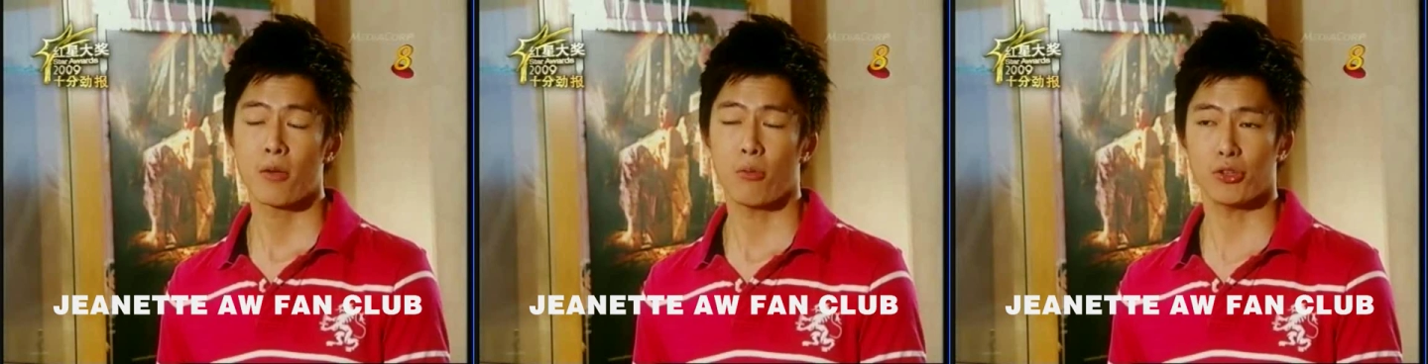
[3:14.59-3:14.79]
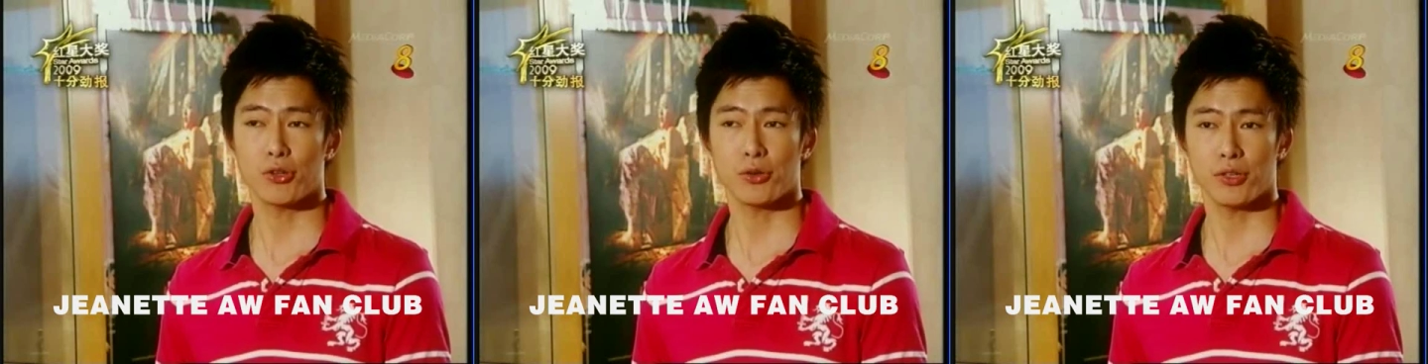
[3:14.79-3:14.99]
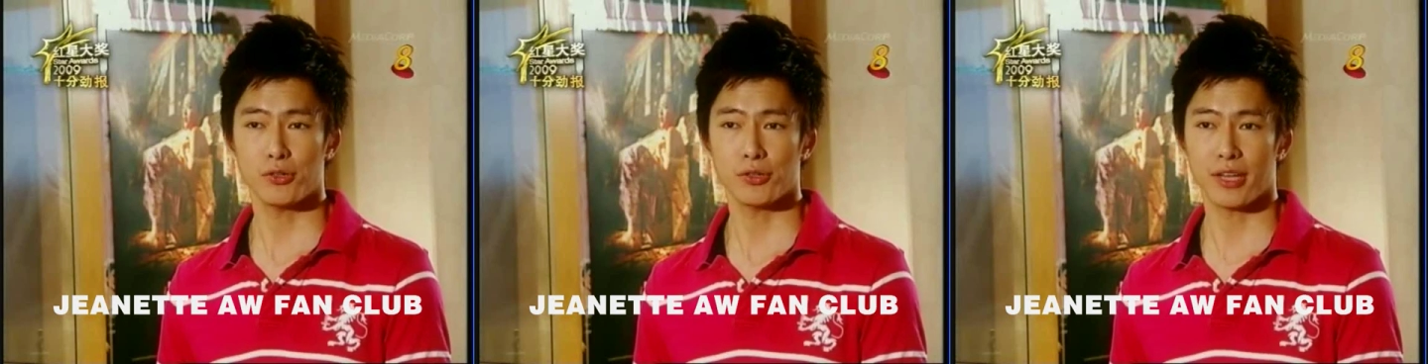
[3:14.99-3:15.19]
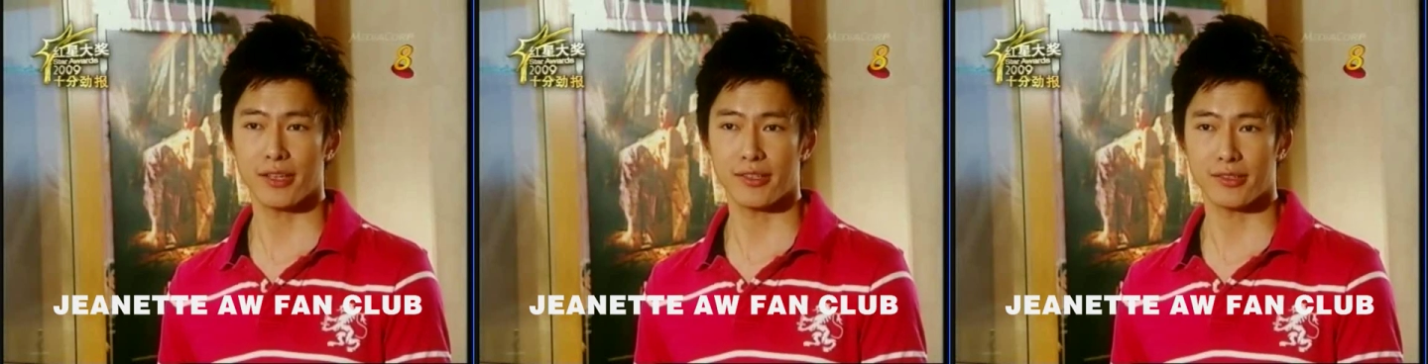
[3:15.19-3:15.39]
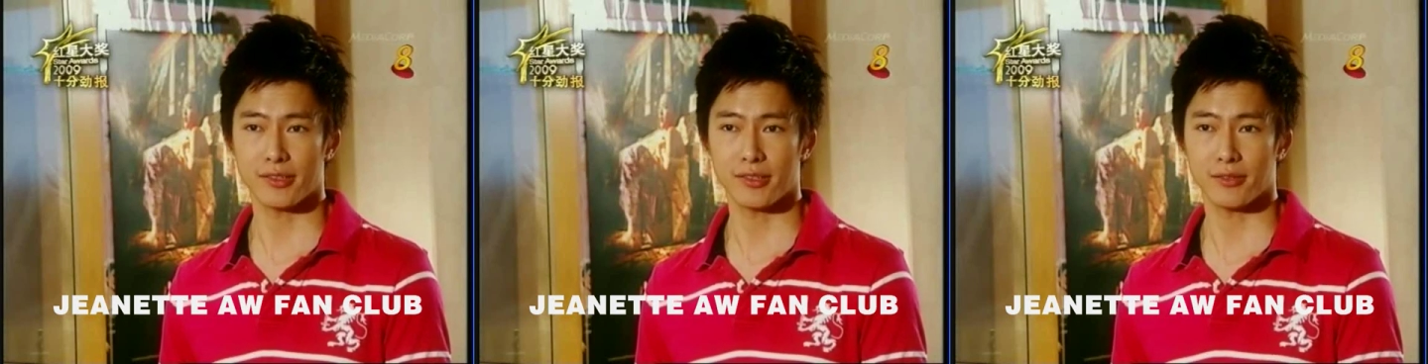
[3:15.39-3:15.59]
我就有一句
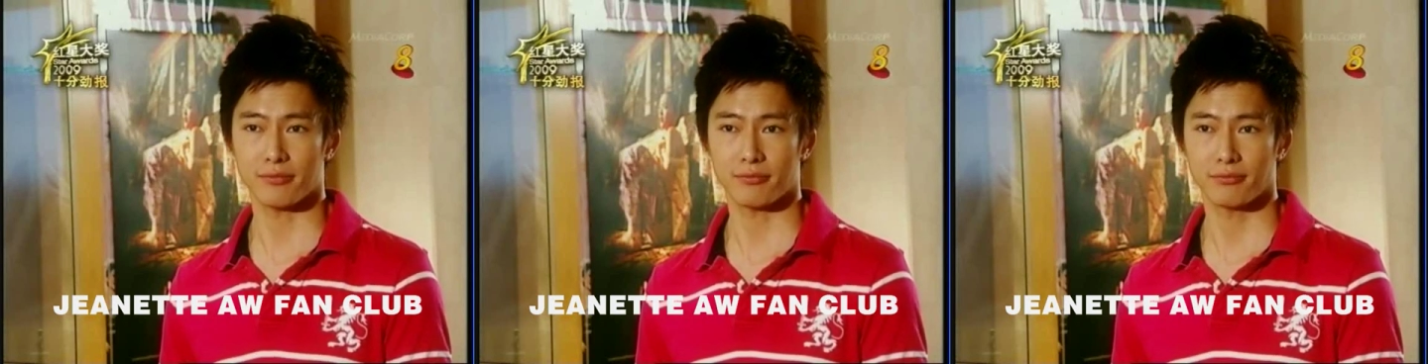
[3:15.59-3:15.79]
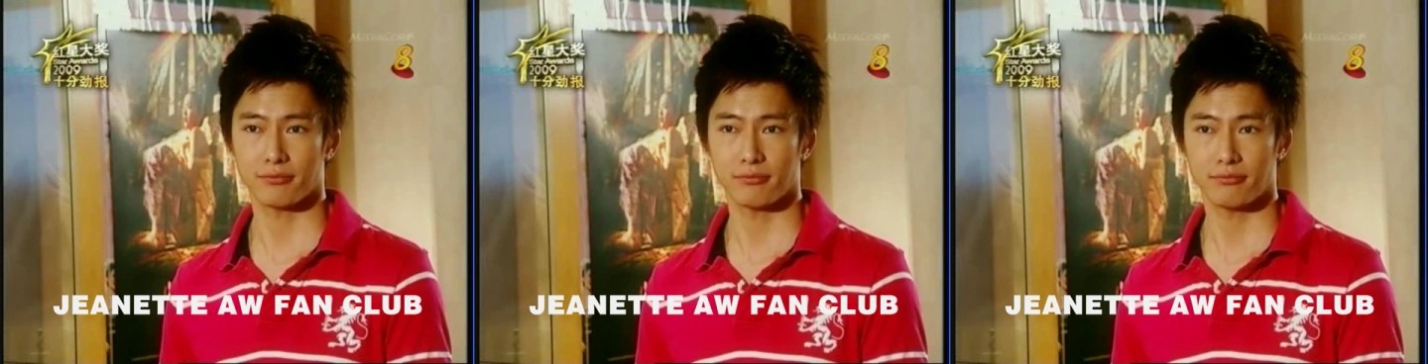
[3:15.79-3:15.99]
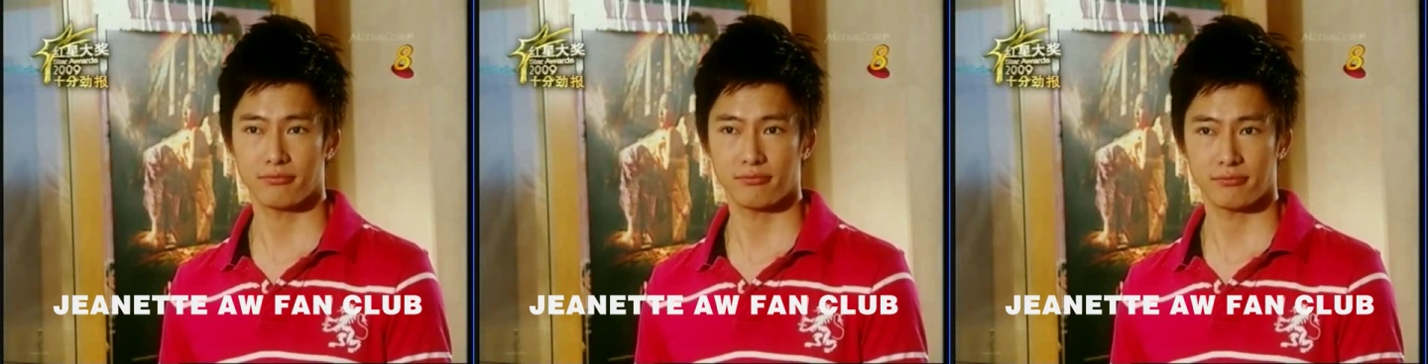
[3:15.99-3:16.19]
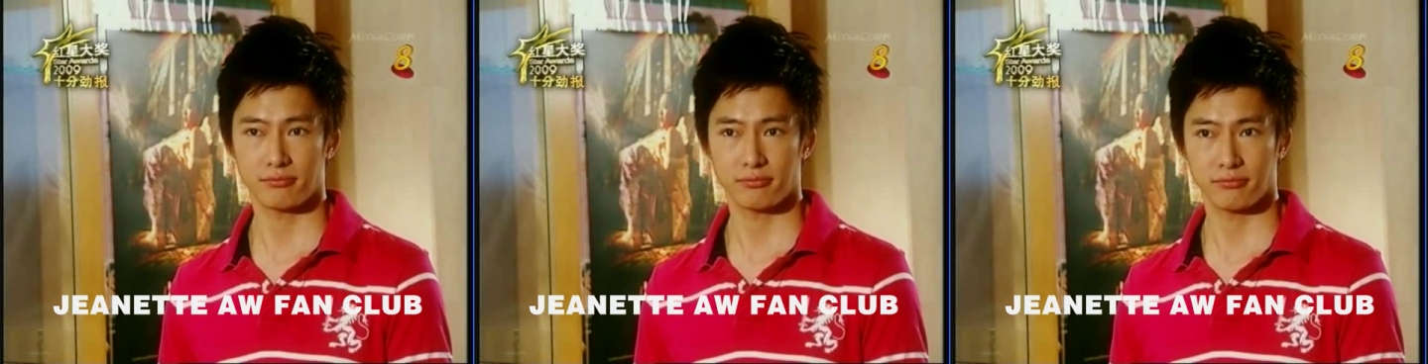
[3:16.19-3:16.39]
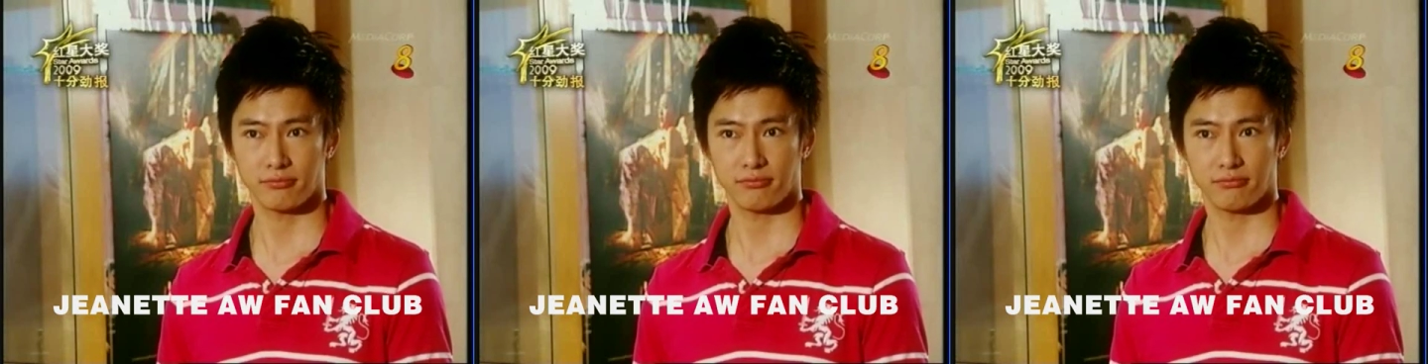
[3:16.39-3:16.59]
台词
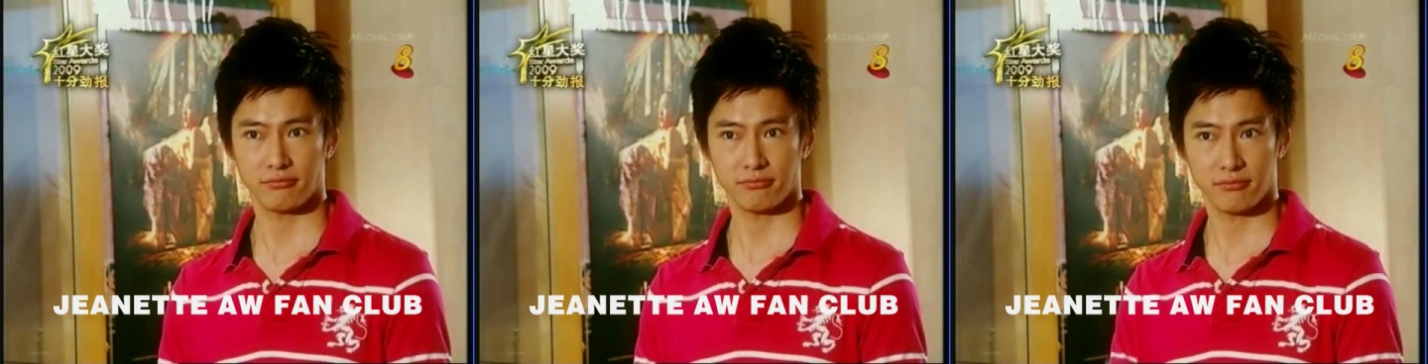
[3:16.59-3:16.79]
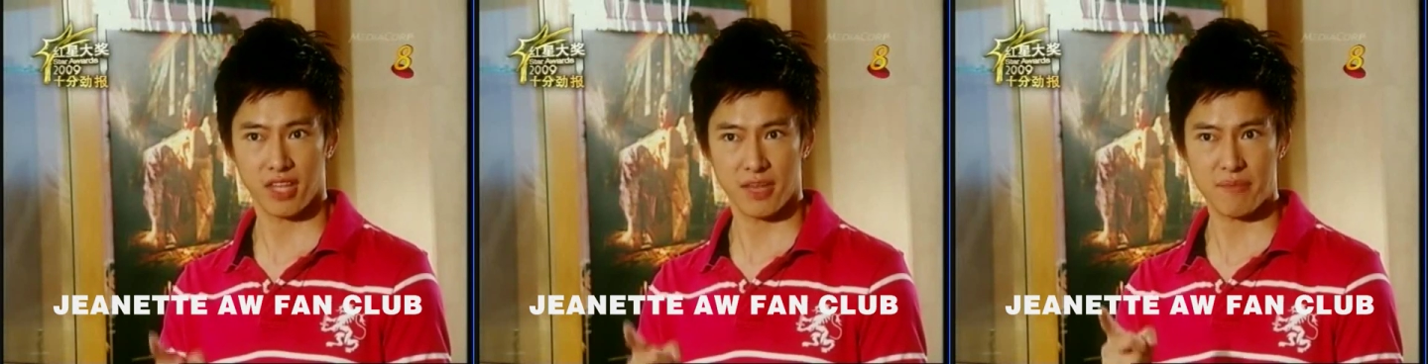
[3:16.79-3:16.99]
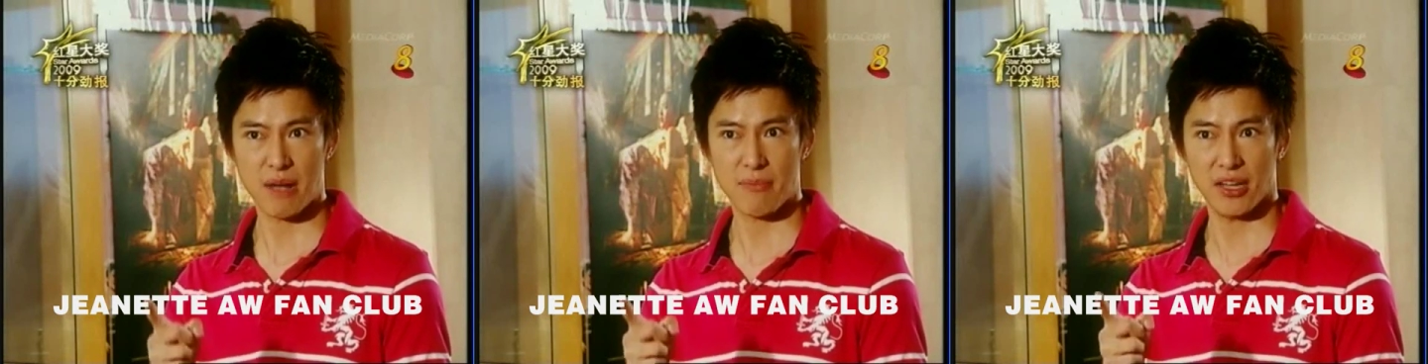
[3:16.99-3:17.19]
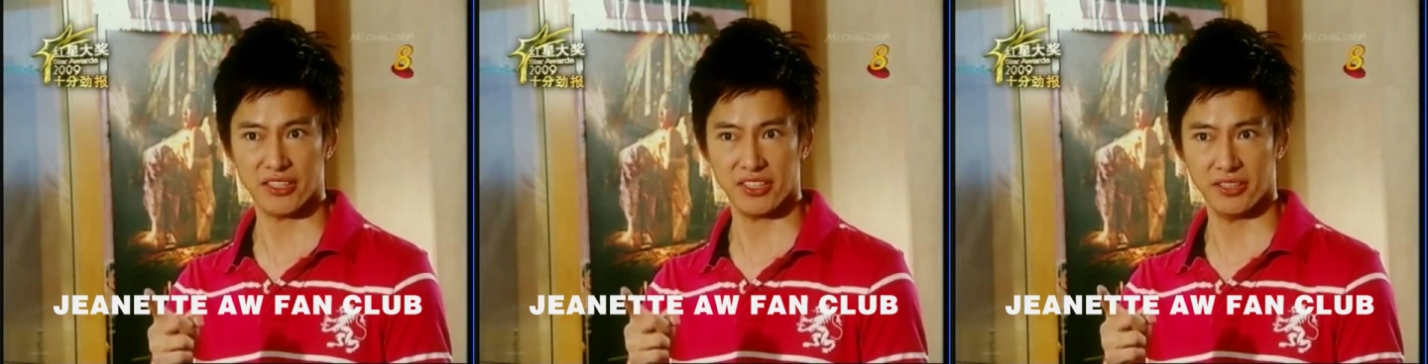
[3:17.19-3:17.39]
是：“你爸爸